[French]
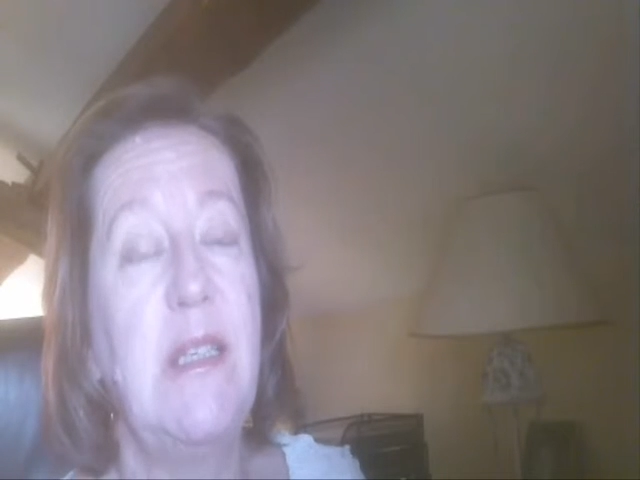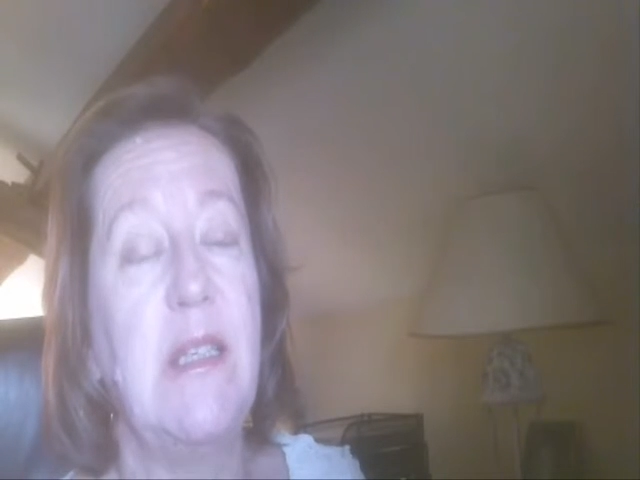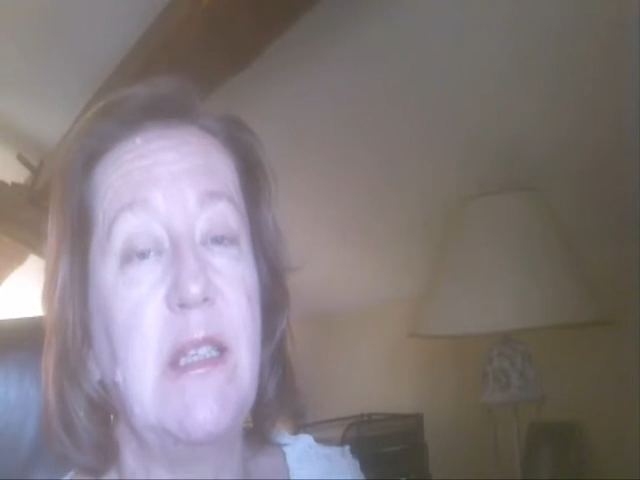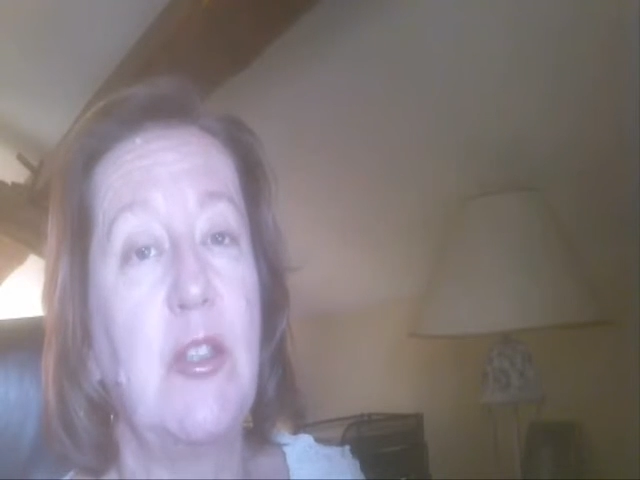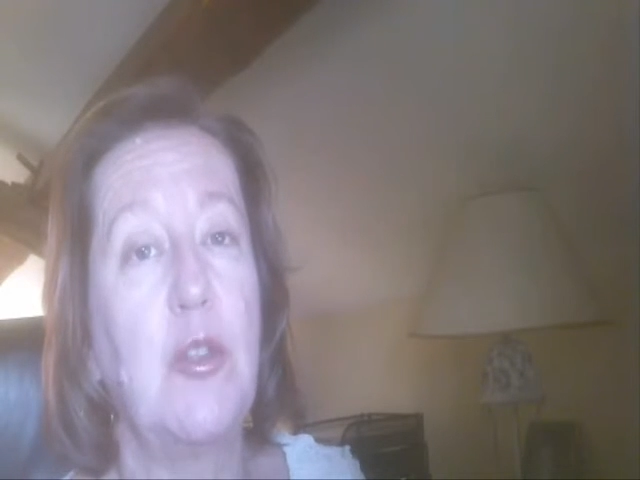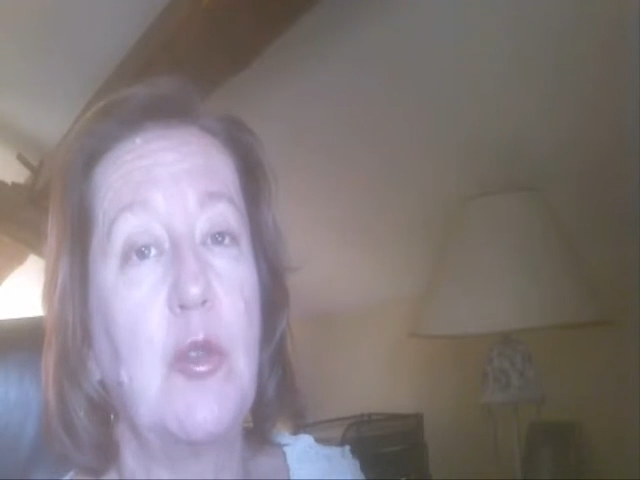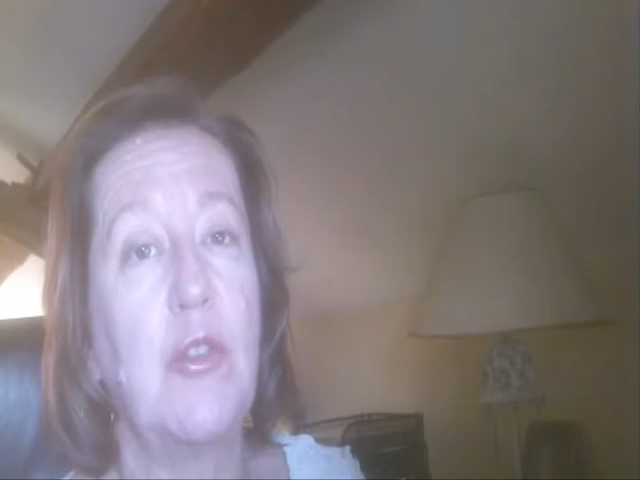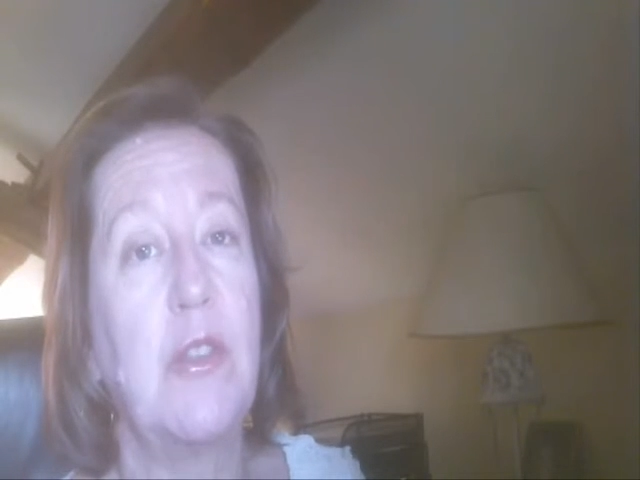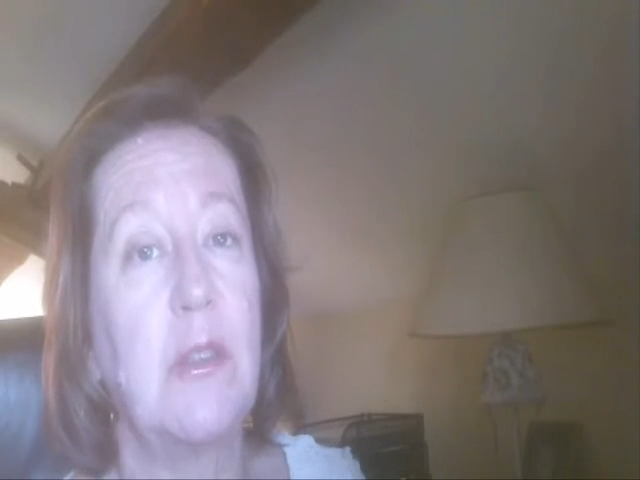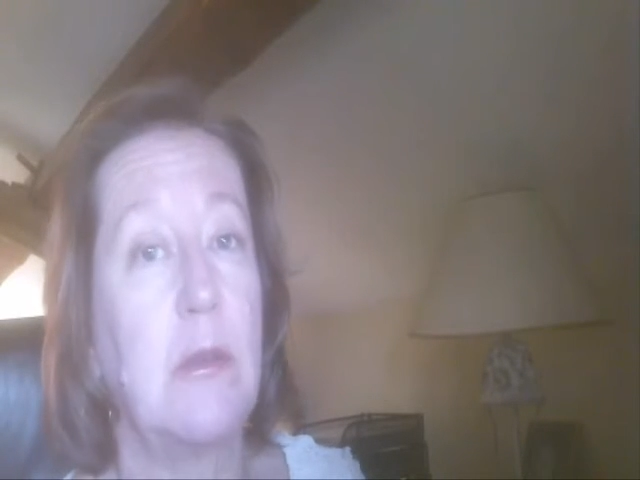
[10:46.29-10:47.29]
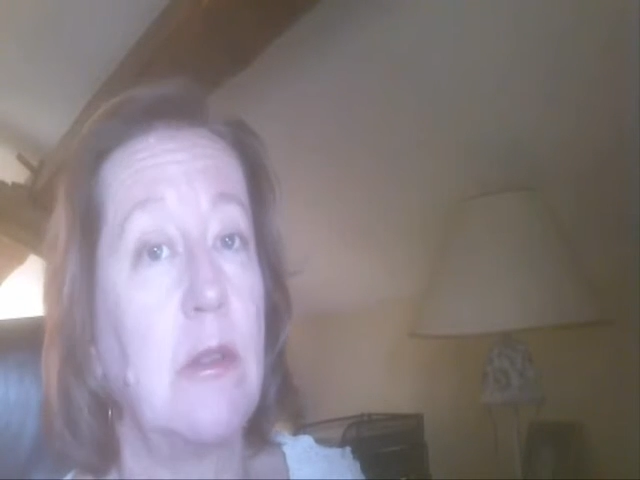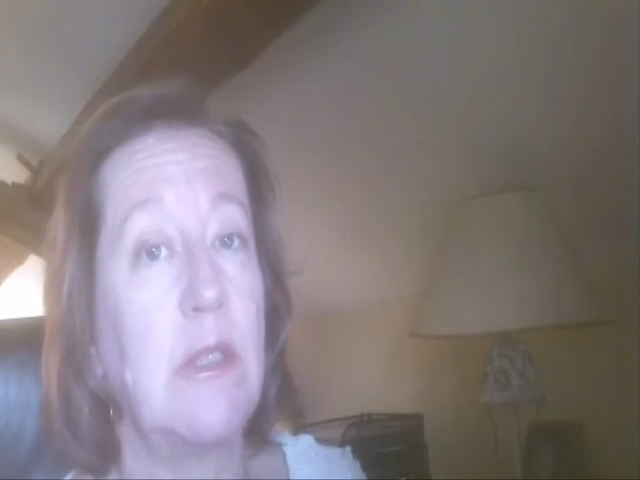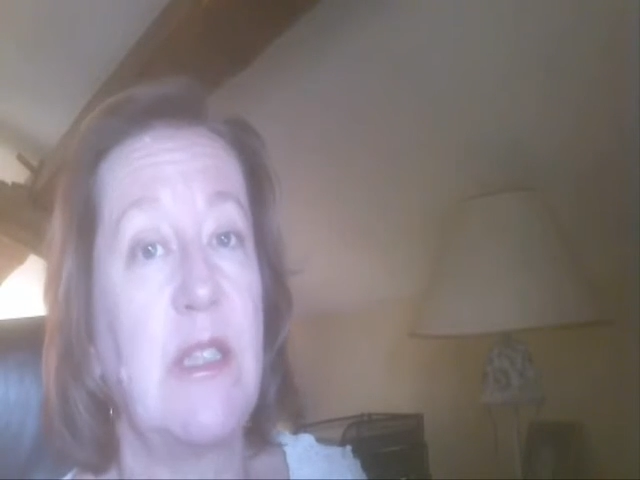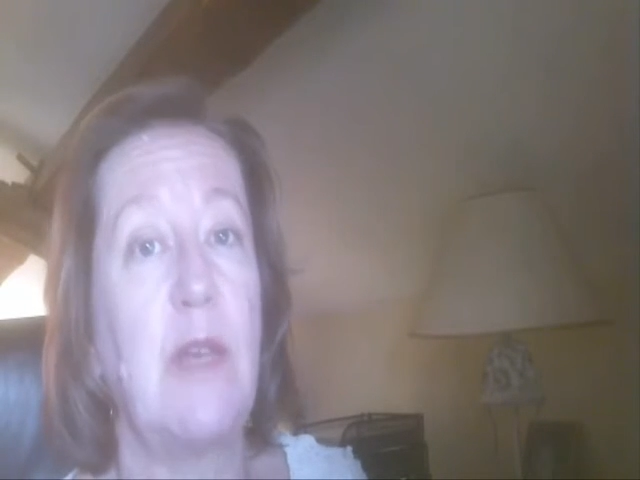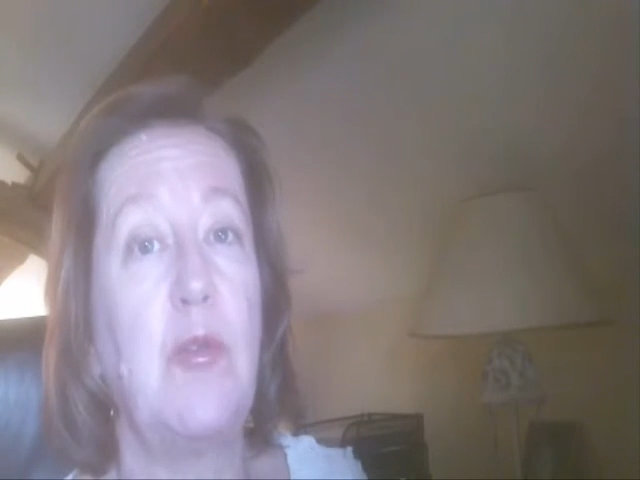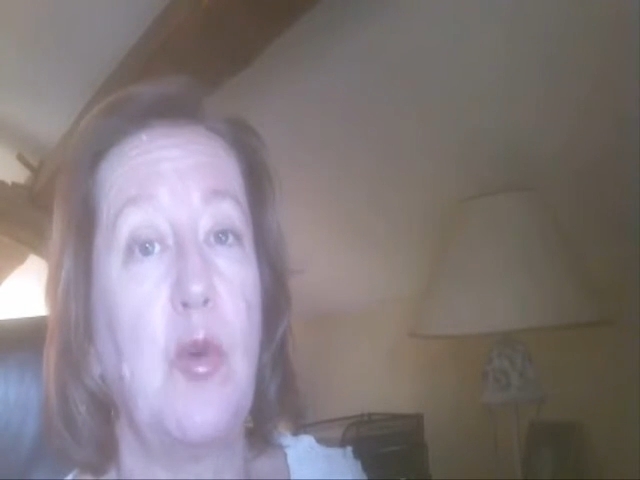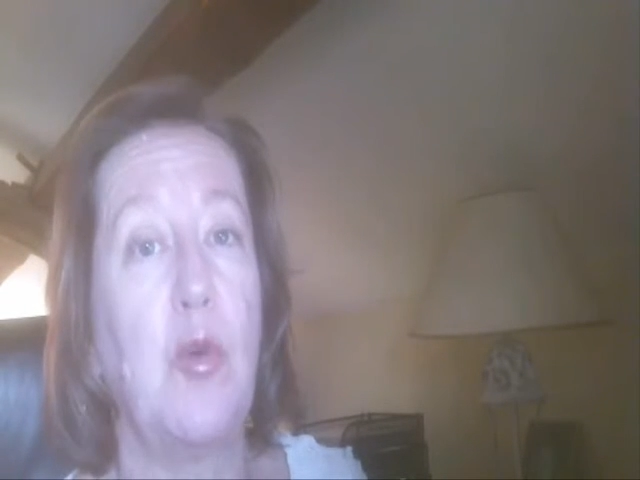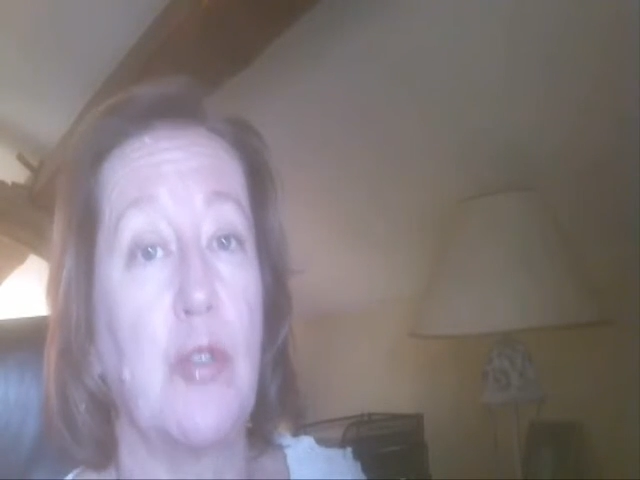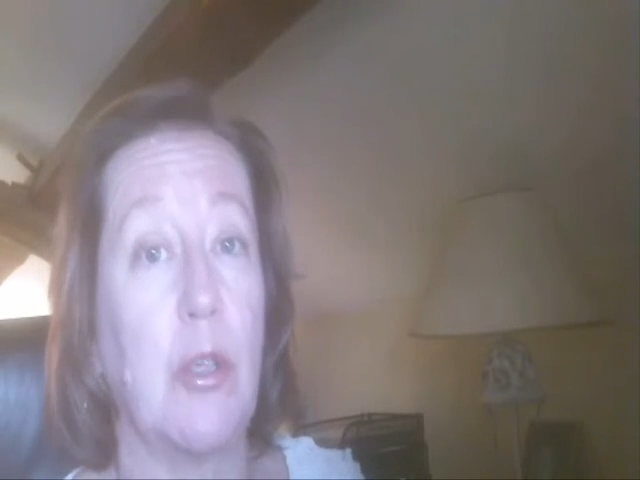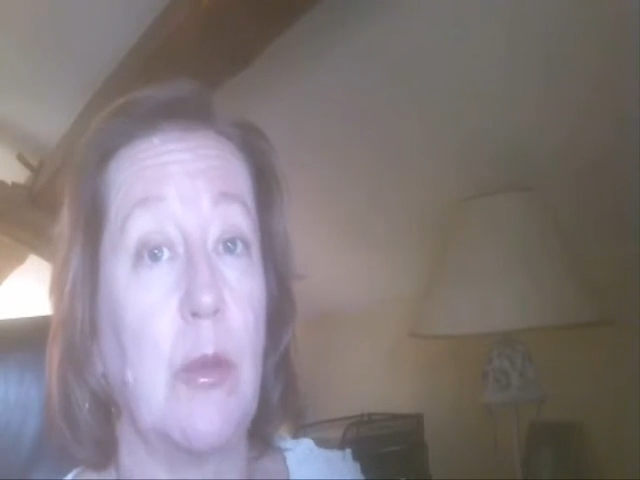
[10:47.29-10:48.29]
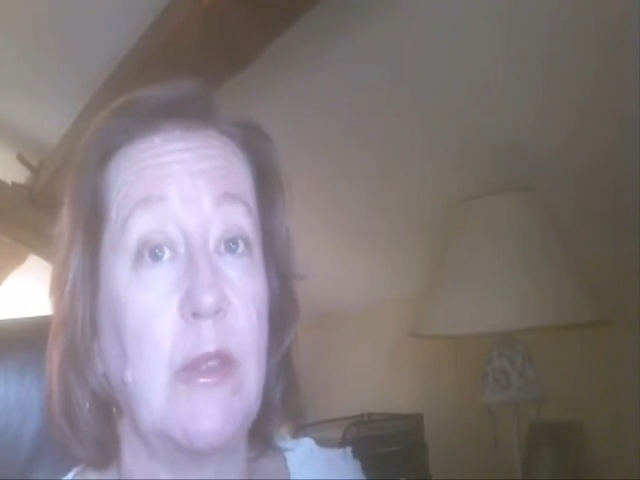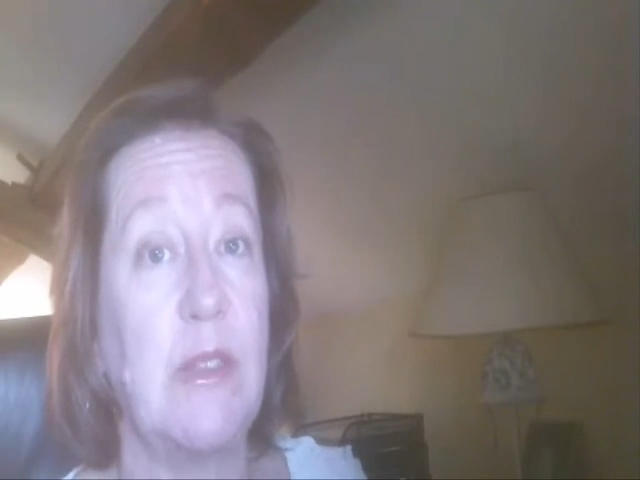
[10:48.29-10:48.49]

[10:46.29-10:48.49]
des choses savoureuses.